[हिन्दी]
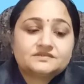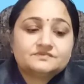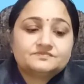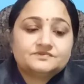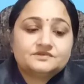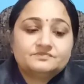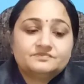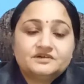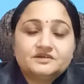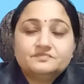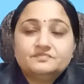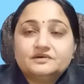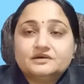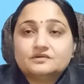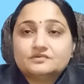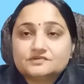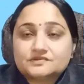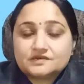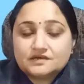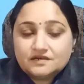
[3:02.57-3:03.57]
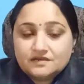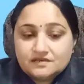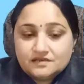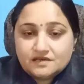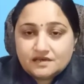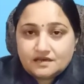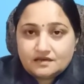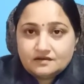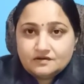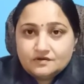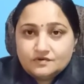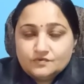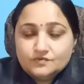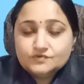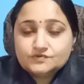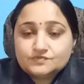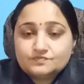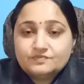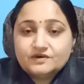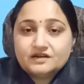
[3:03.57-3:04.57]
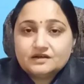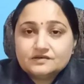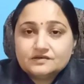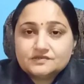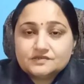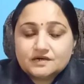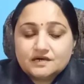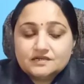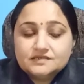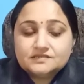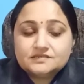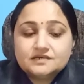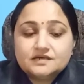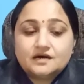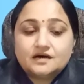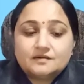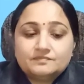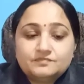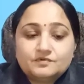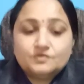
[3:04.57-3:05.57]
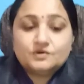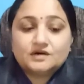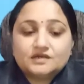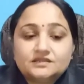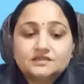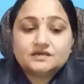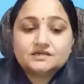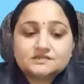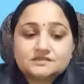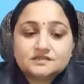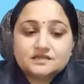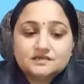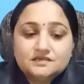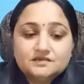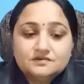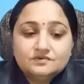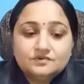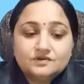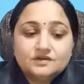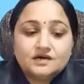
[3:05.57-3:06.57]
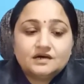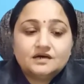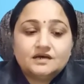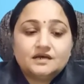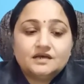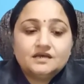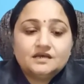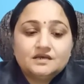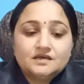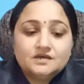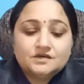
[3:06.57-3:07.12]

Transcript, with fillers: सबसे बड़ी बेरोज़गारी है उस बेरोज़गारी से आपको हताश नहीं होना है